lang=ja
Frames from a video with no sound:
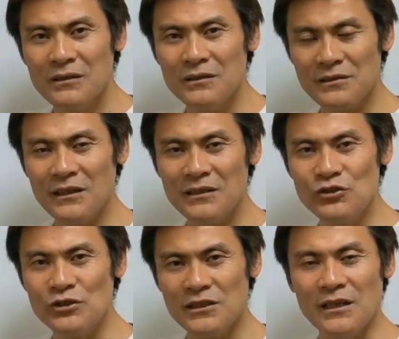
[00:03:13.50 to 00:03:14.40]

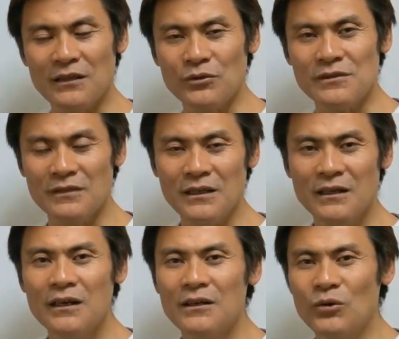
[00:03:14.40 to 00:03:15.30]
2021年度です
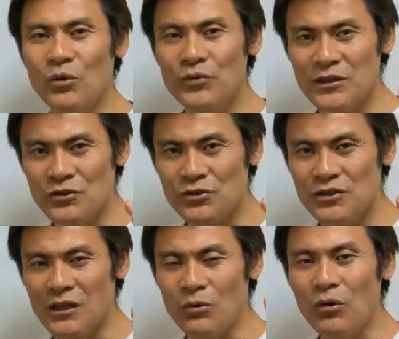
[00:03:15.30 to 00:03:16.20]
ね、行政書士
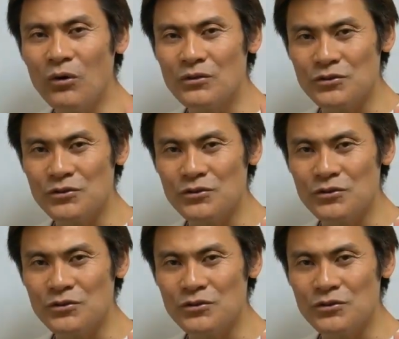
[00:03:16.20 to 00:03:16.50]
試験を